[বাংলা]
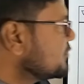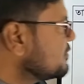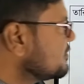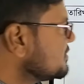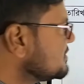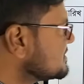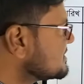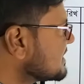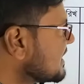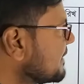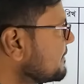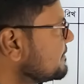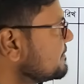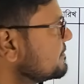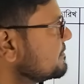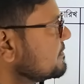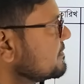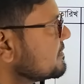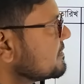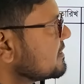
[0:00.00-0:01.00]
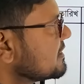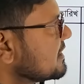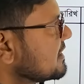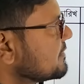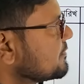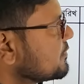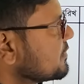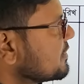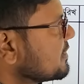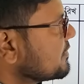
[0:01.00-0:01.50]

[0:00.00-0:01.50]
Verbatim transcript: মূলধন হিসাব এই